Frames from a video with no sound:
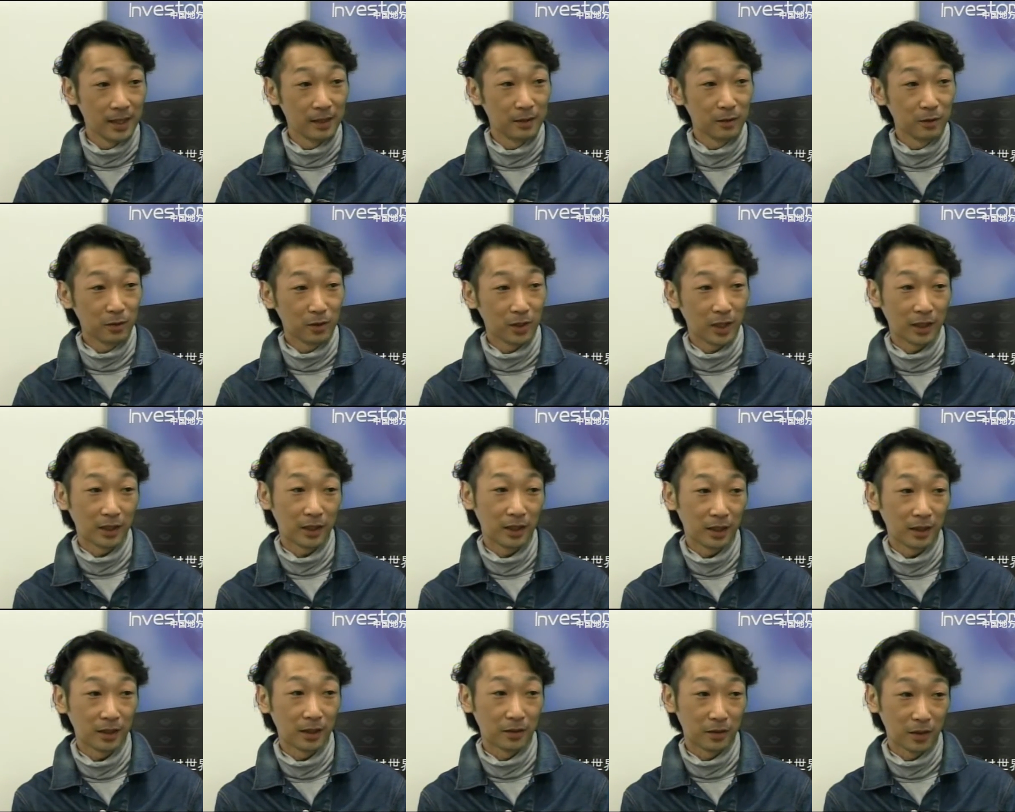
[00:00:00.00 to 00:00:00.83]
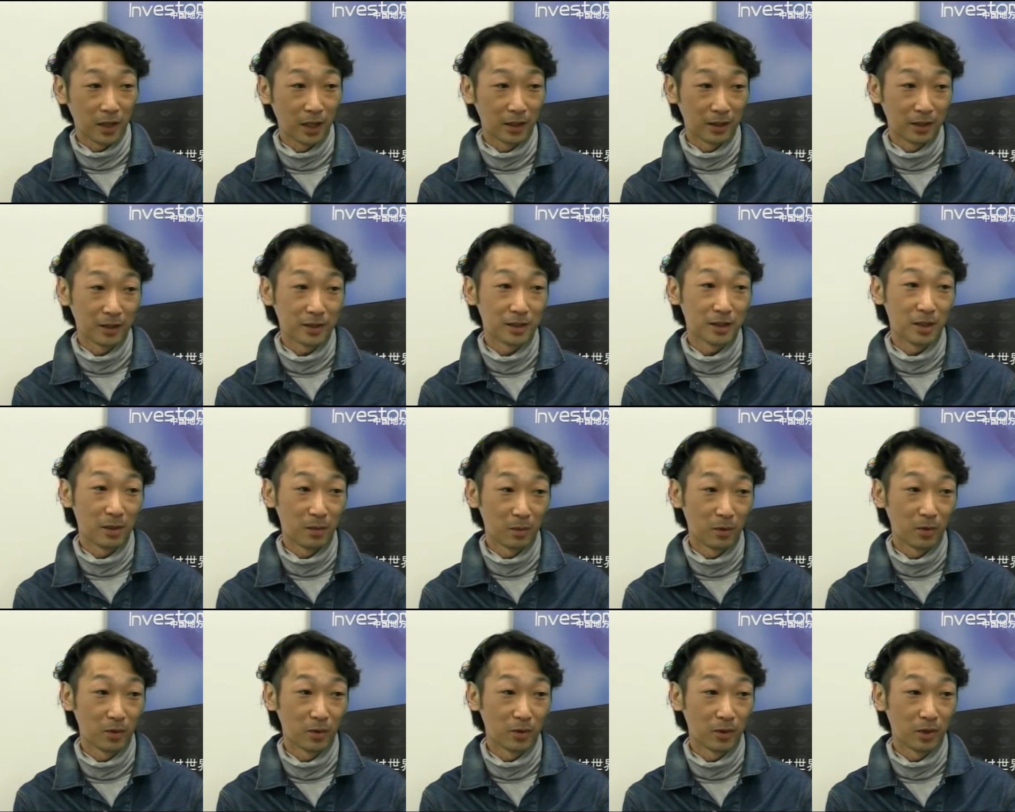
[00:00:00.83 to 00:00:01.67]
の方々と話して
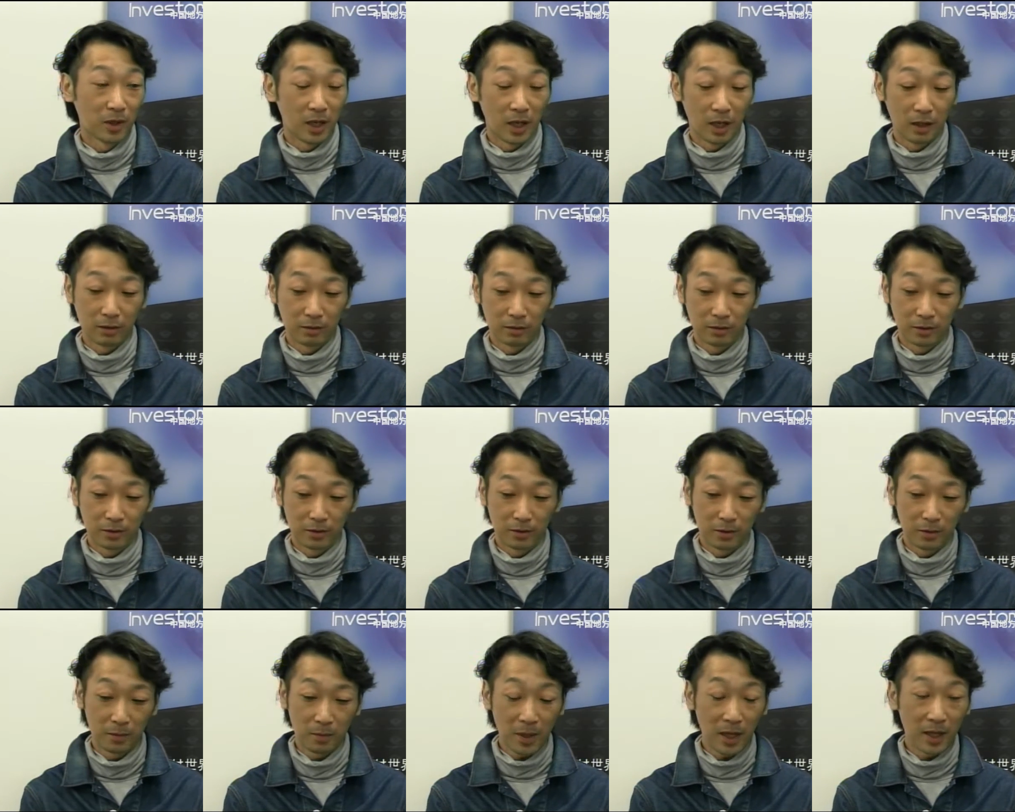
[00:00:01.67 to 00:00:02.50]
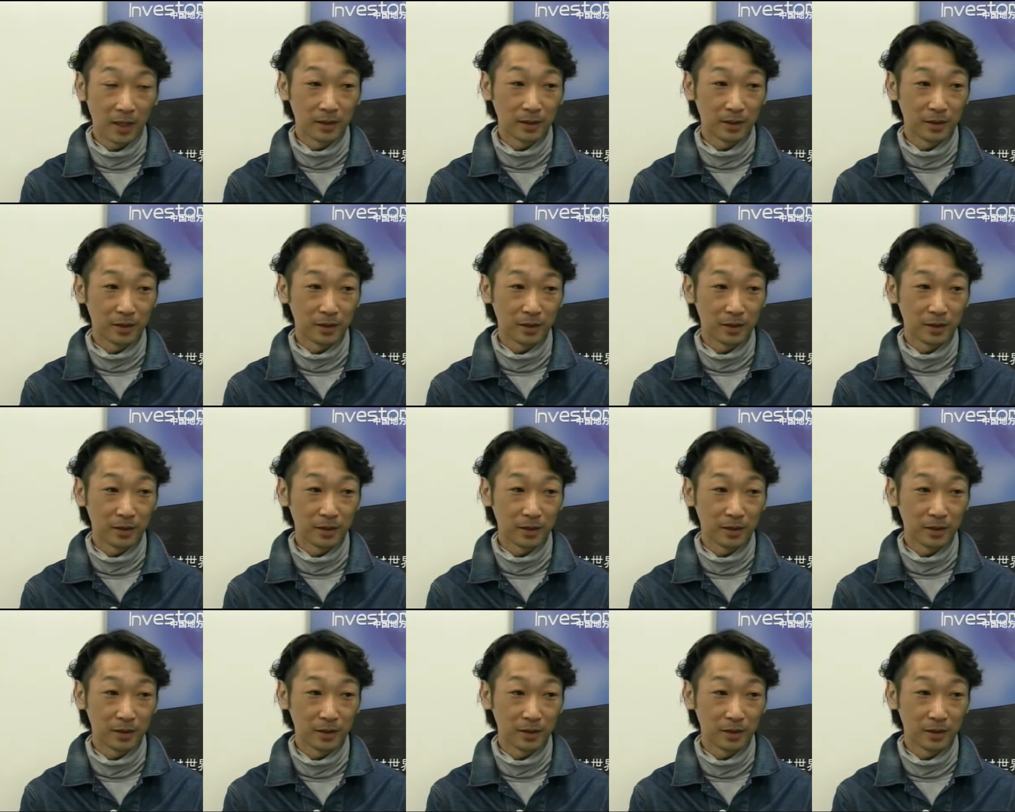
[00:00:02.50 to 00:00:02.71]
も、はい、あのまあ、